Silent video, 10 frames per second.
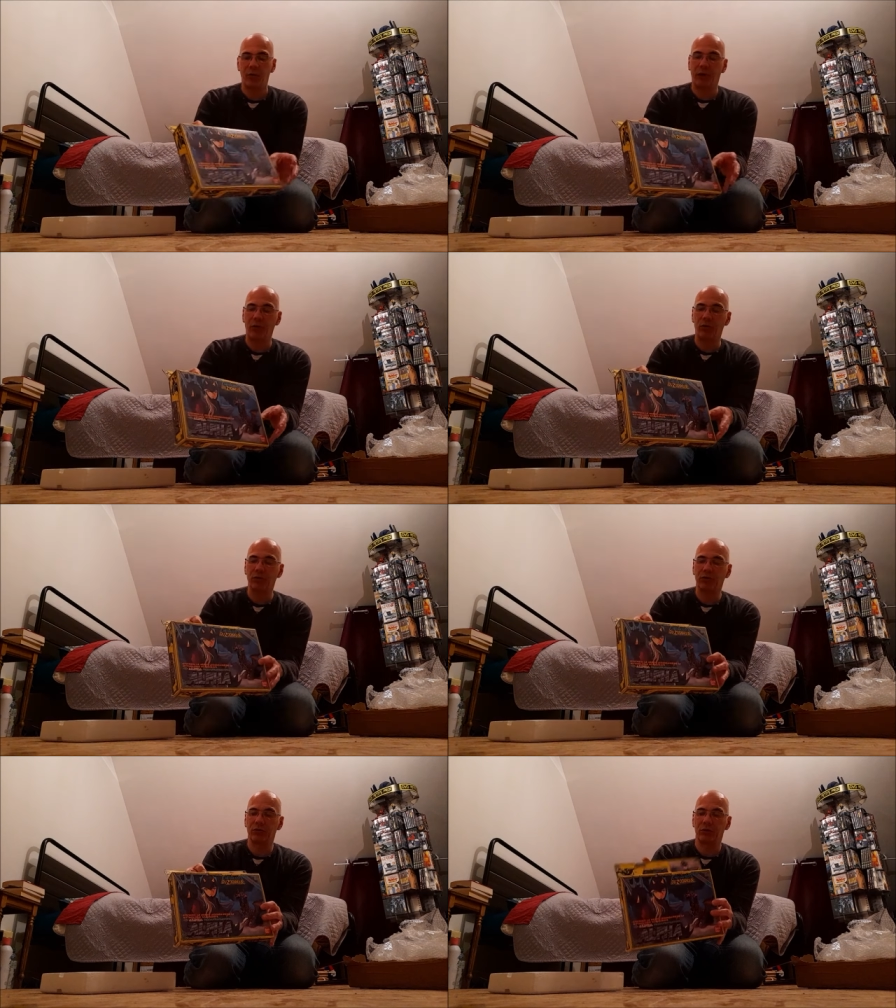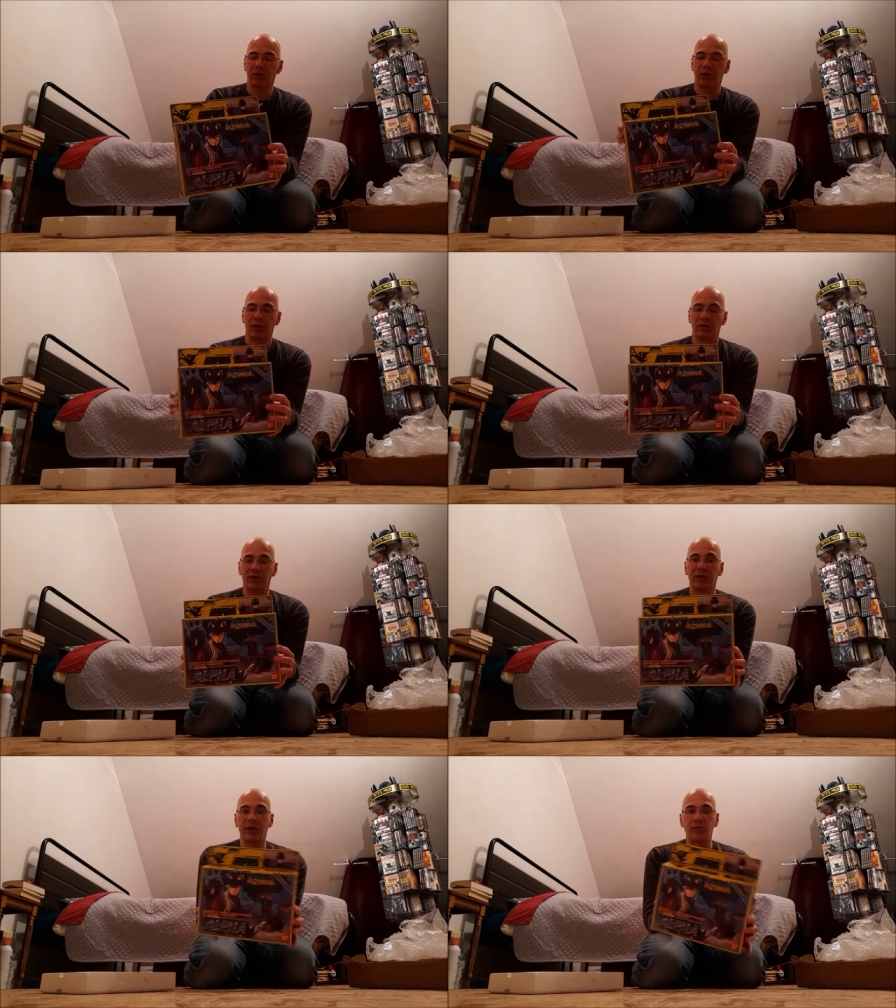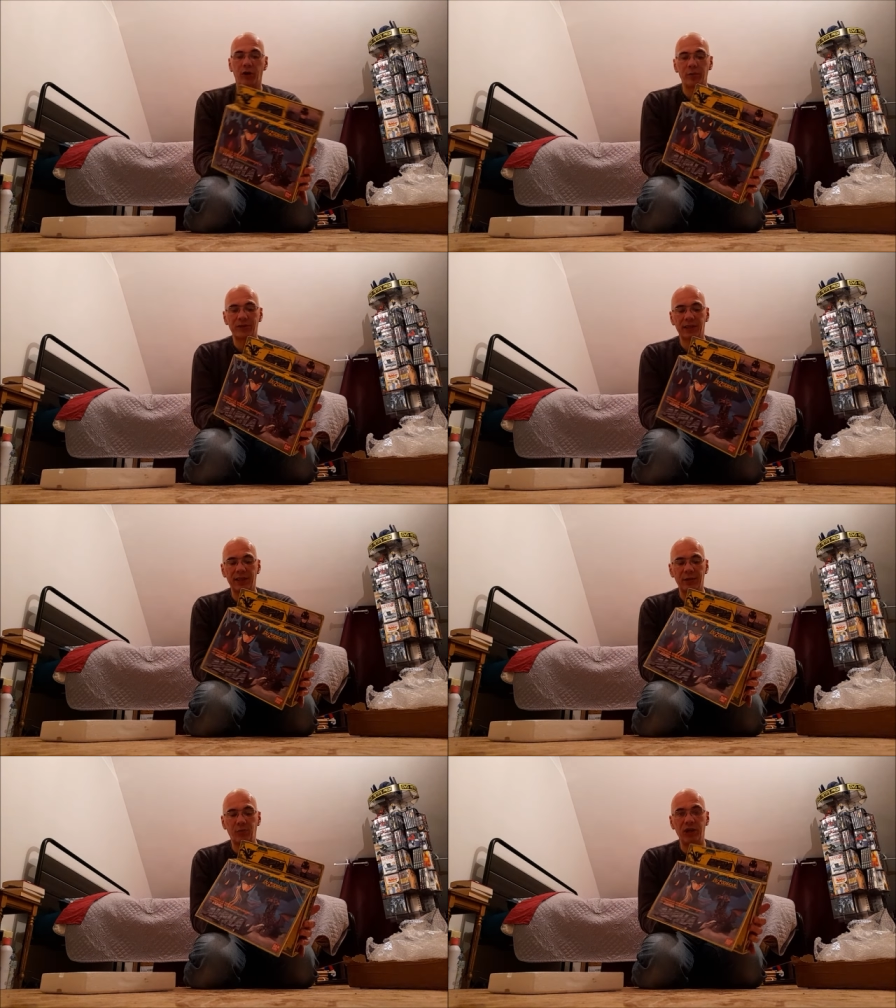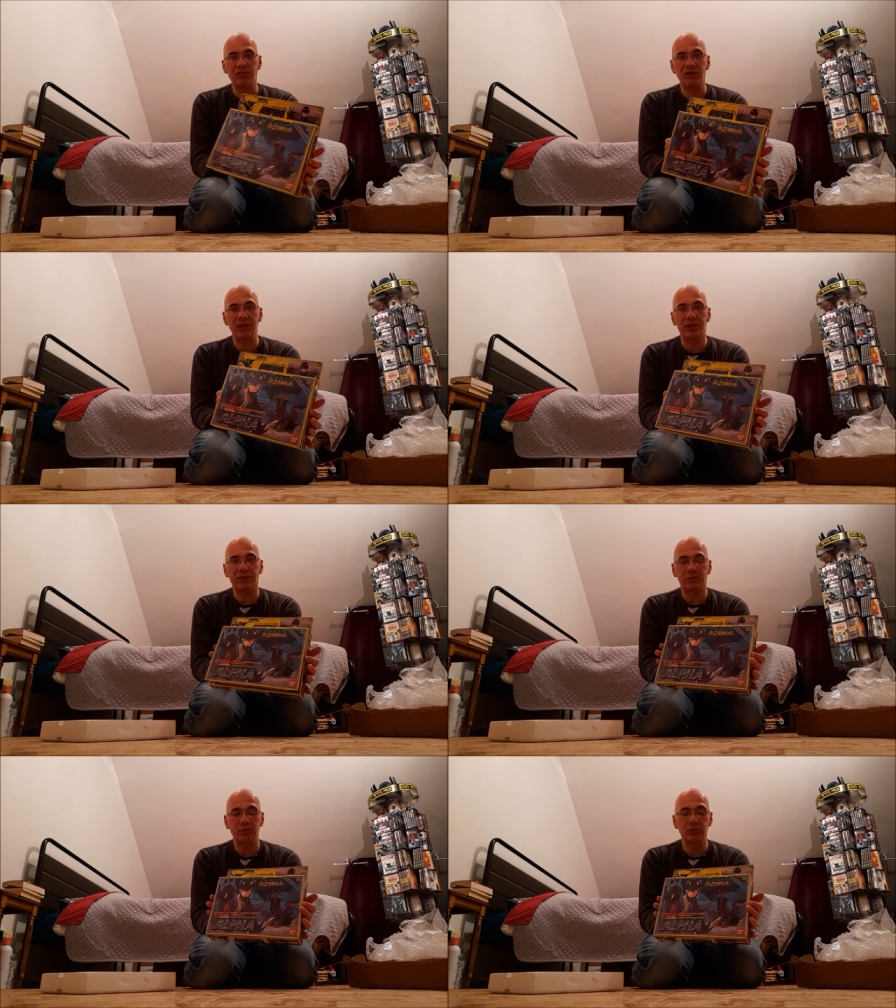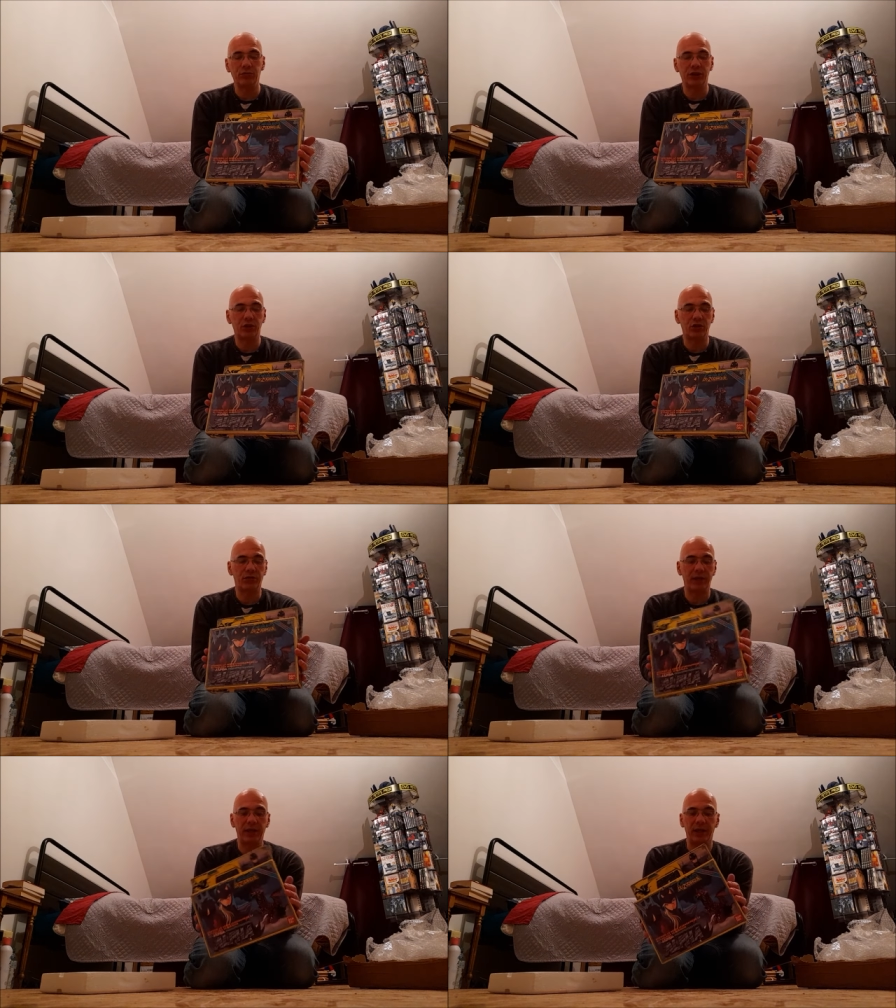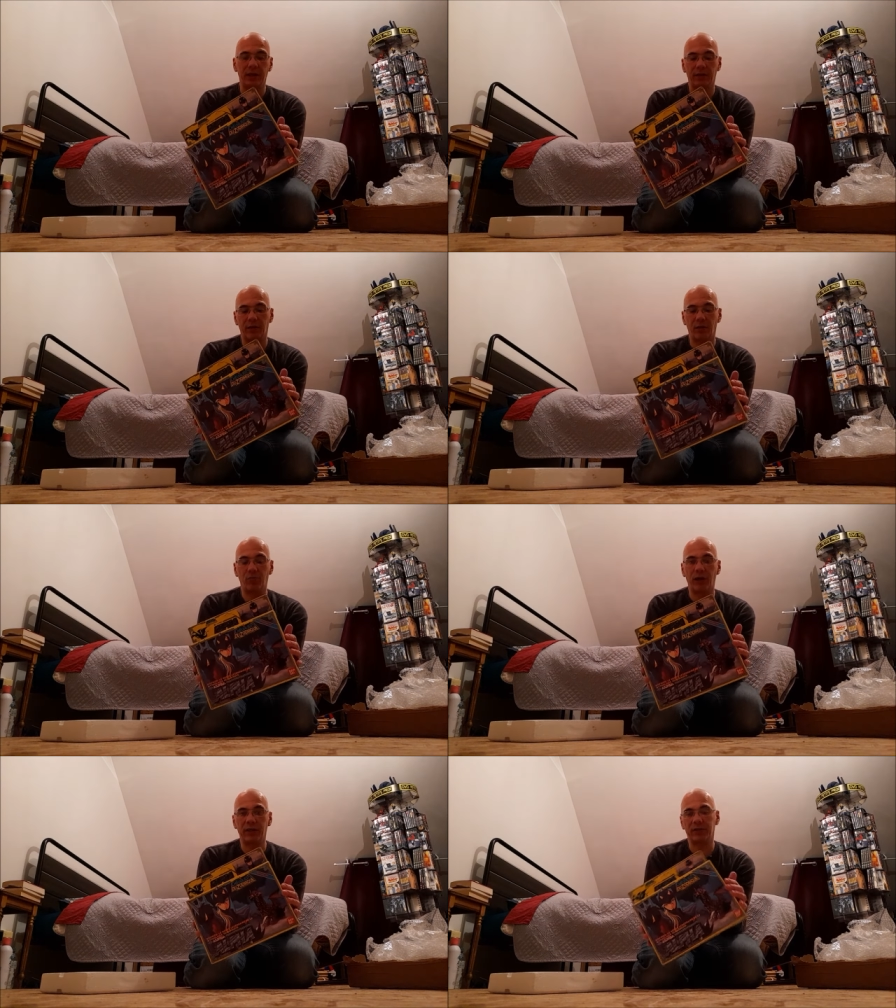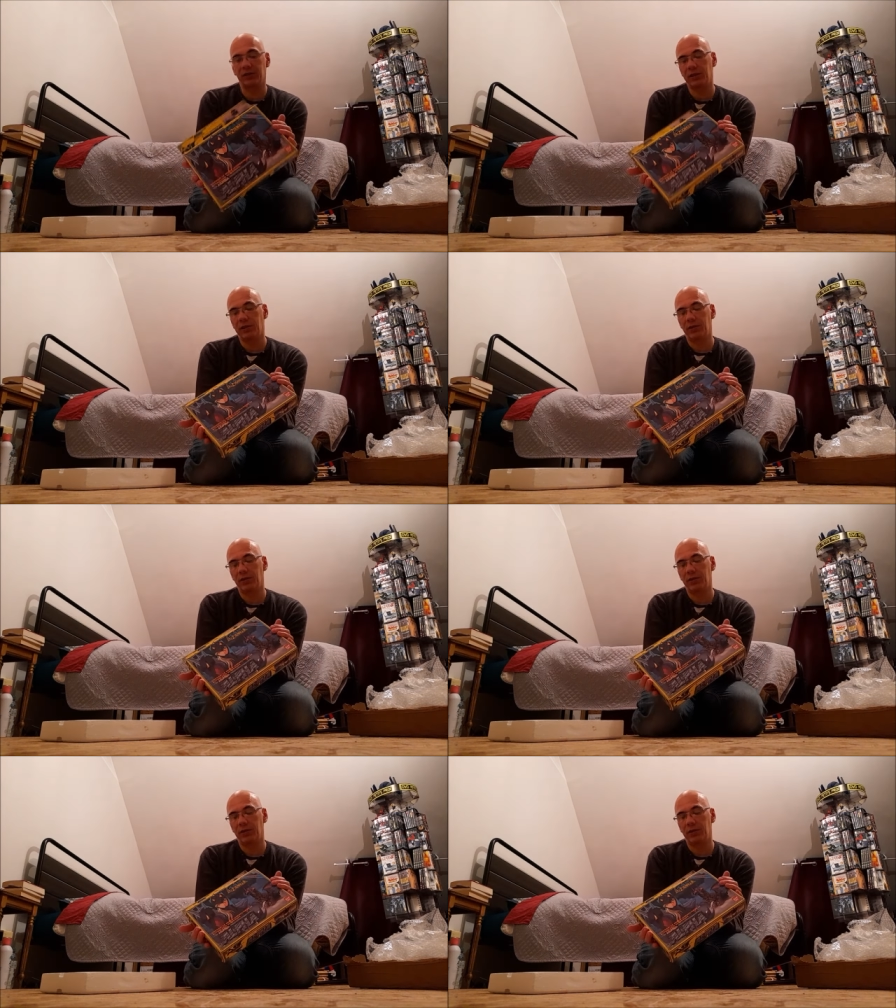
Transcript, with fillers: Par contre, des coups comme ça, des boîtes vides ou des chevaliers en boîte